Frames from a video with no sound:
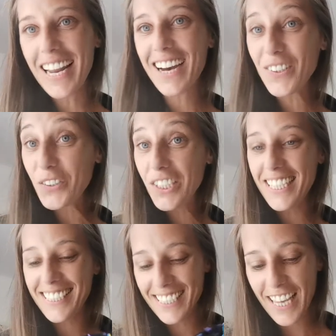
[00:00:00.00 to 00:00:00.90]
la
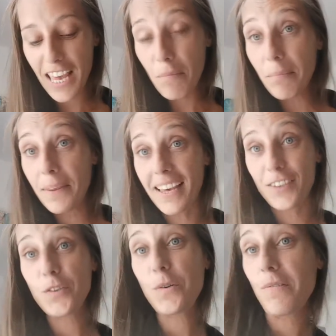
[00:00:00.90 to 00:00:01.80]
ranger Eh
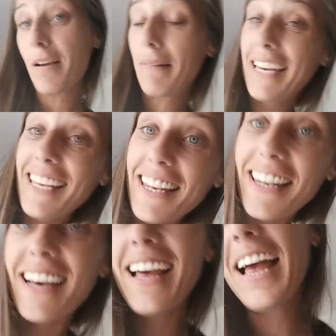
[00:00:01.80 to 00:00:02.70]
bien, Cucu la
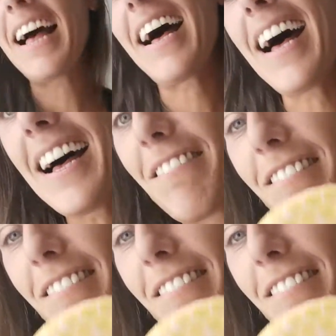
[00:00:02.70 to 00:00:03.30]
Maline a